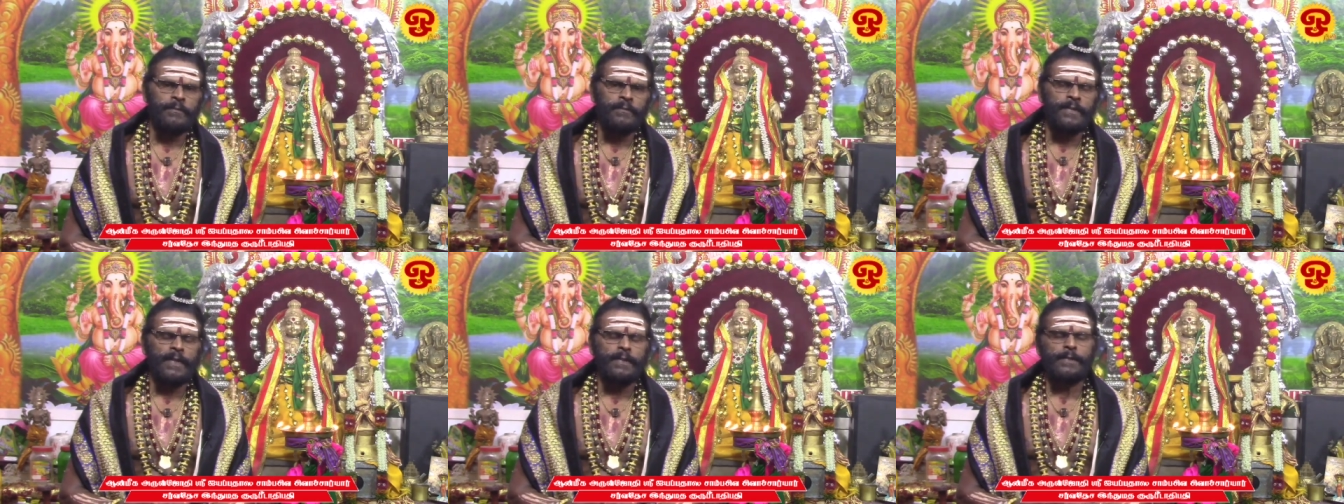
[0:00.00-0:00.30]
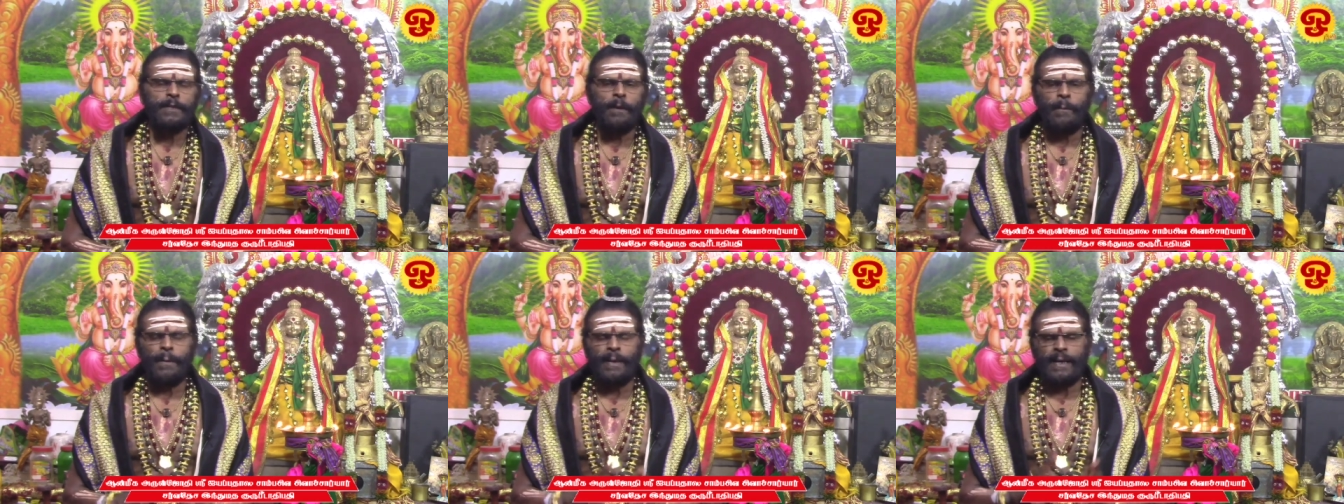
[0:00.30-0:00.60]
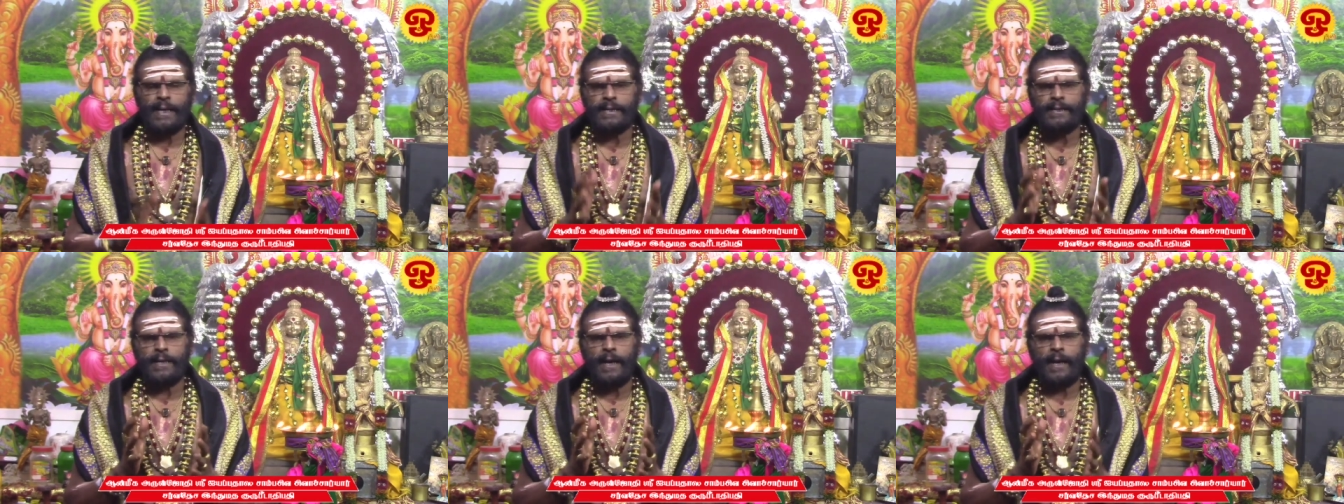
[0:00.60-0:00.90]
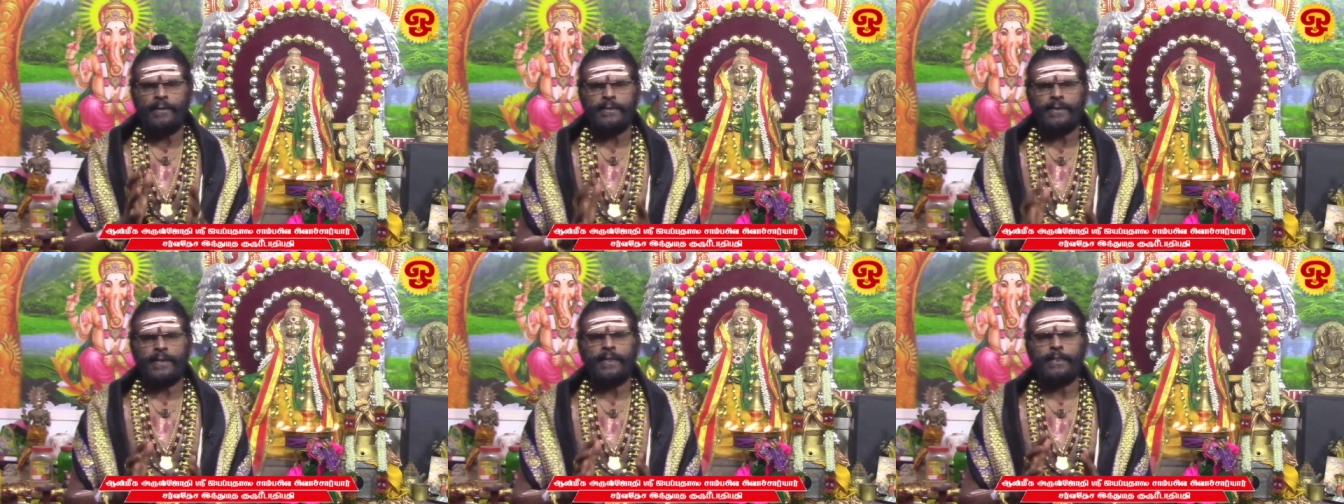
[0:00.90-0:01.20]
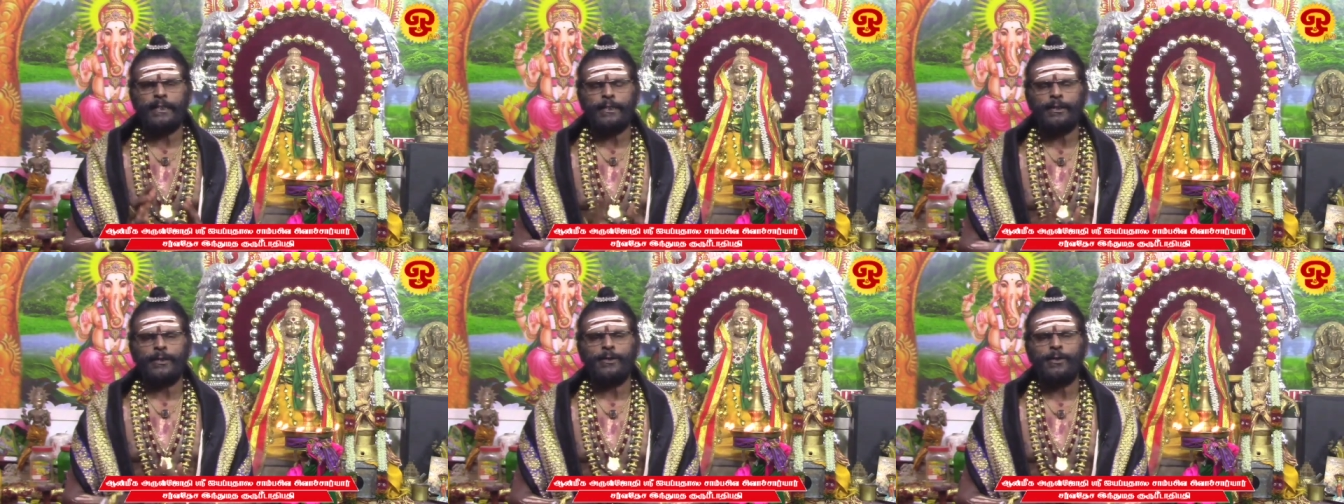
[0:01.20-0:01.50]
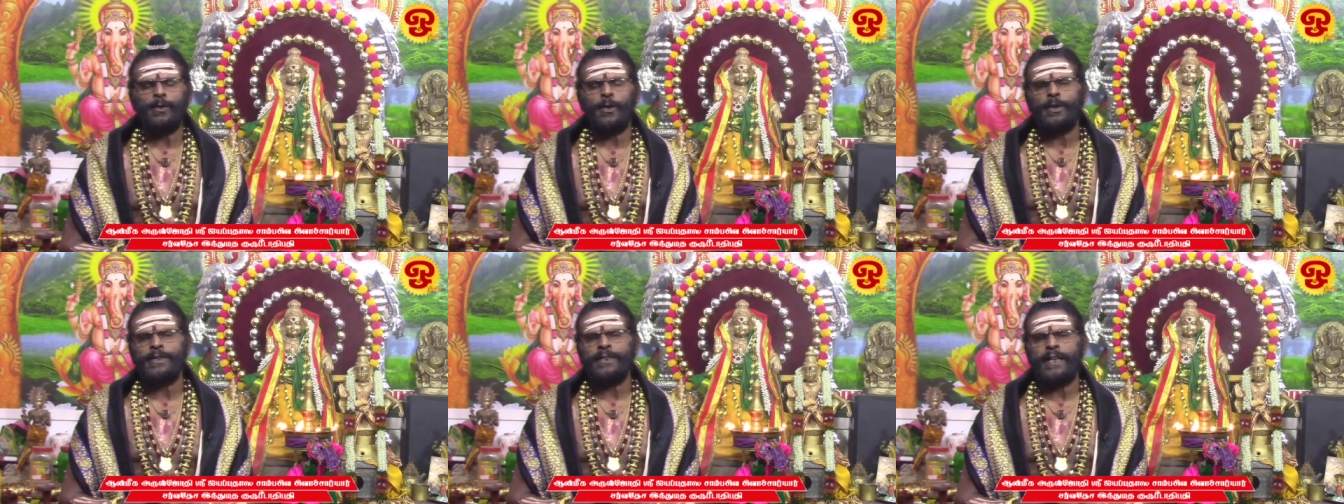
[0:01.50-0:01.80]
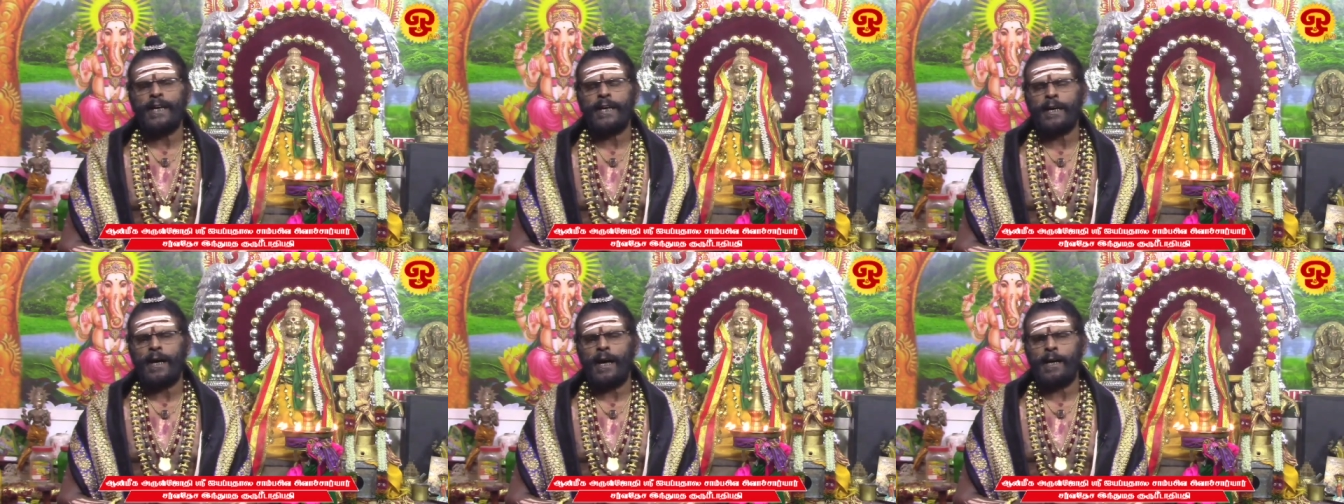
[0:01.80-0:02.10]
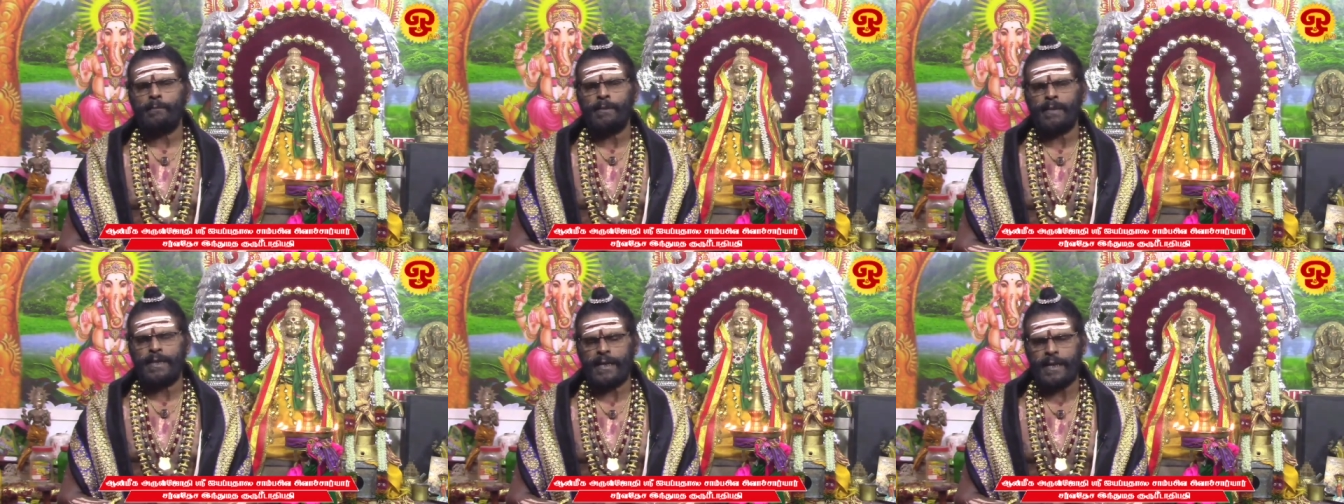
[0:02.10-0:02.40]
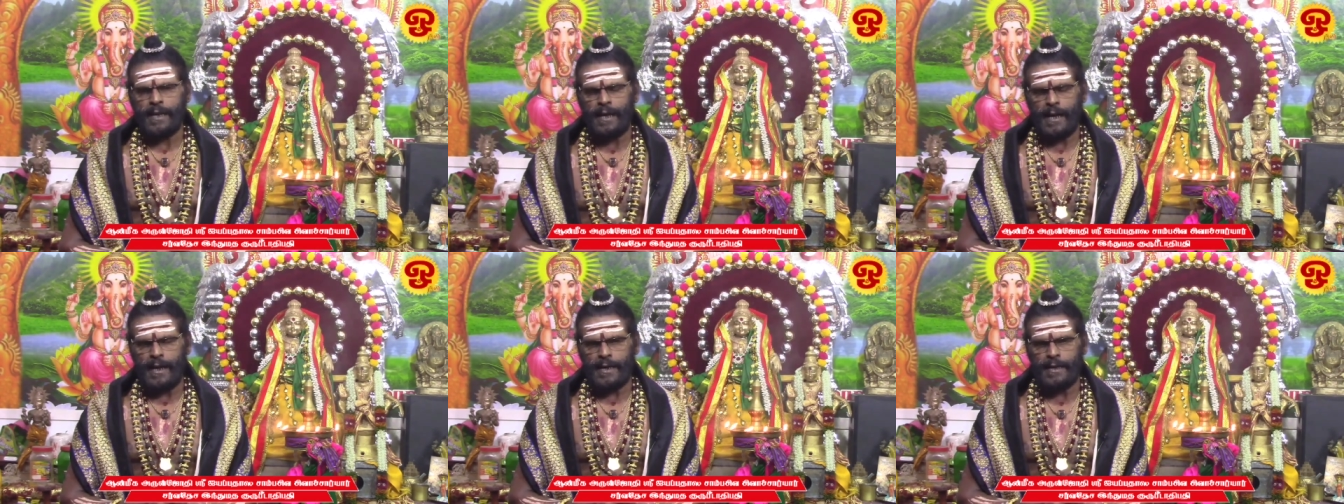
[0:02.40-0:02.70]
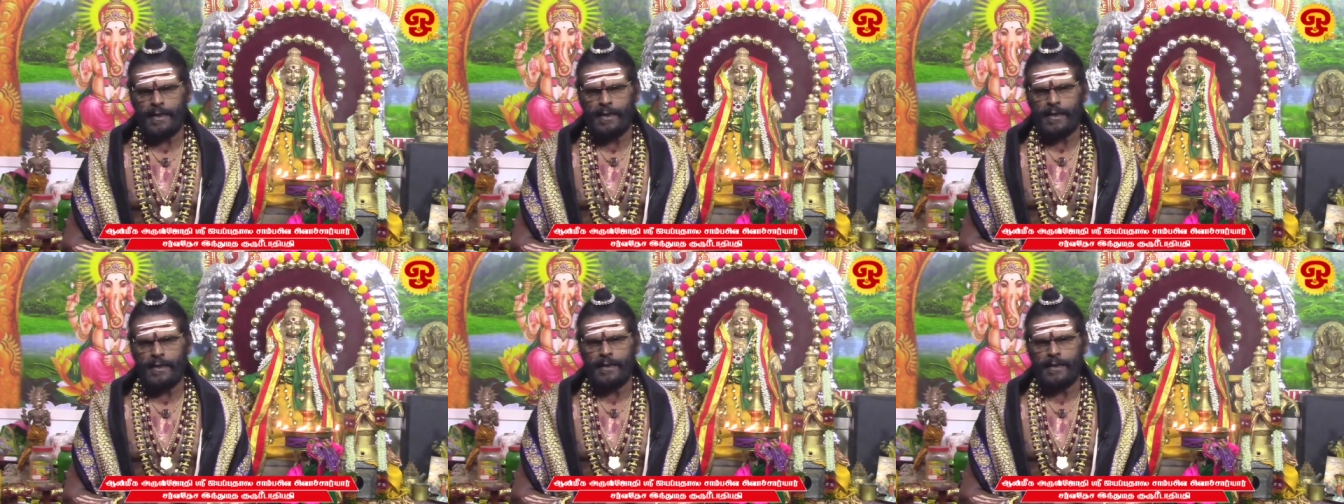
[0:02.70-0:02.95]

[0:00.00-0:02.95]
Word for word: இந்த பதினைந்தாம் தேதி ஜோதியை காண்பதற்காக